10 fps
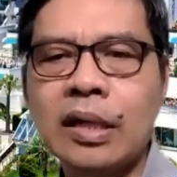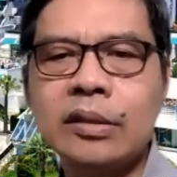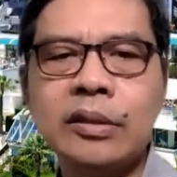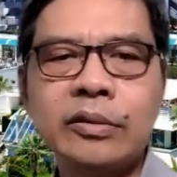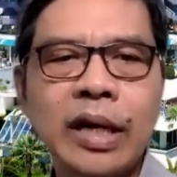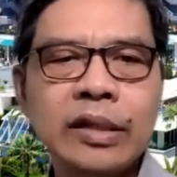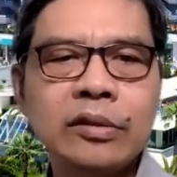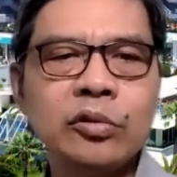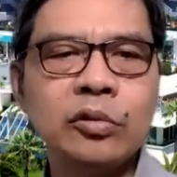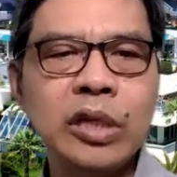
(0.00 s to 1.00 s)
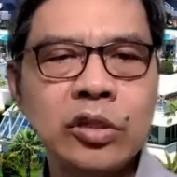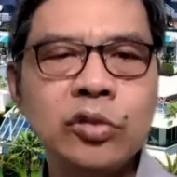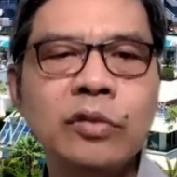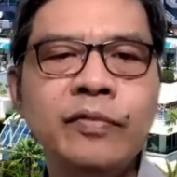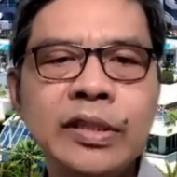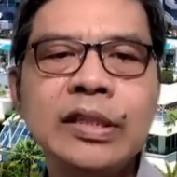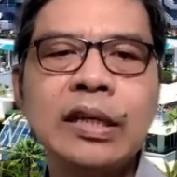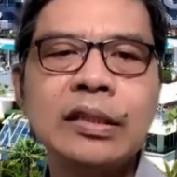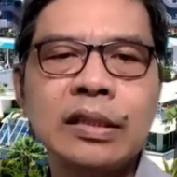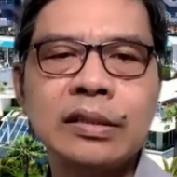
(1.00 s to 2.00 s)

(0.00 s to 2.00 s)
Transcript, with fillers: has the right to issue verdicts